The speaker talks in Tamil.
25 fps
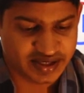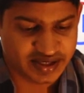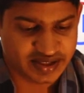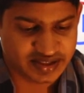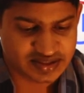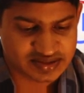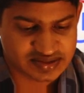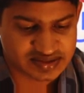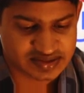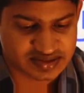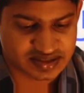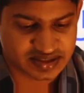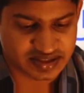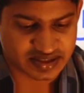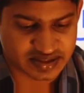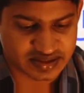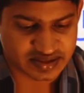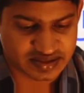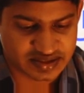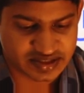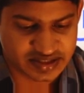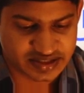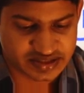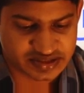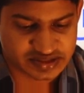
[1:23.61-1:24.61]
It is the
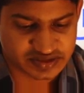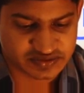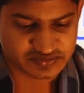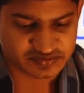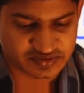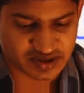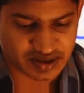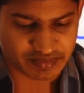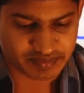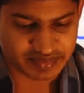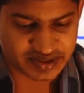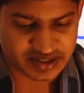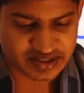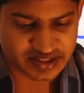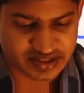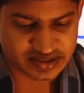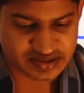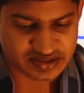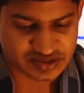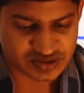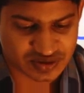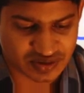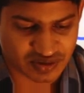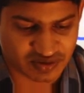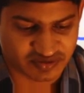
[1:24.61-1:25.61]
relative
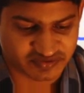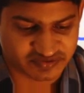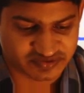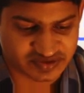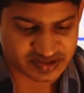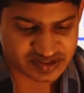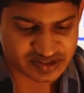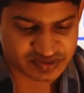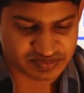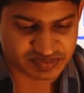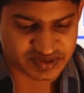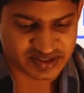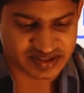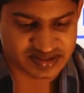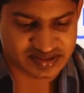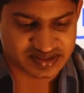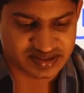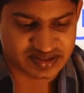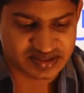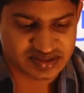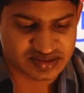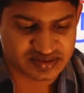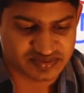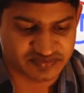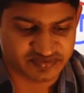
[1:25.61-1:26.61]
abundance of the
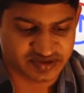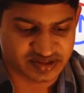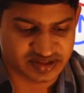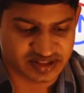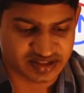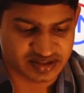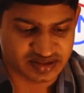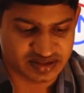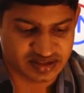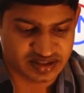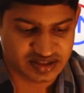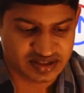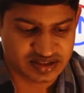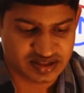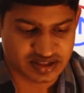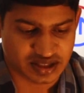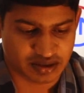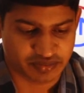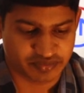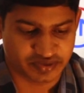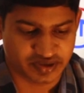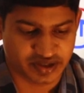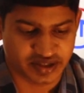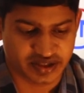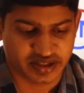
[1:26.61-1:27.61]
species within the
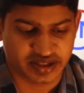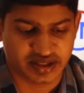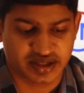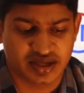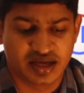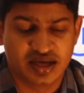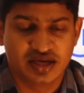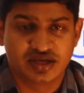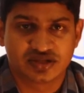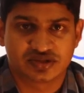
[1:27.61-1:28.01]
community.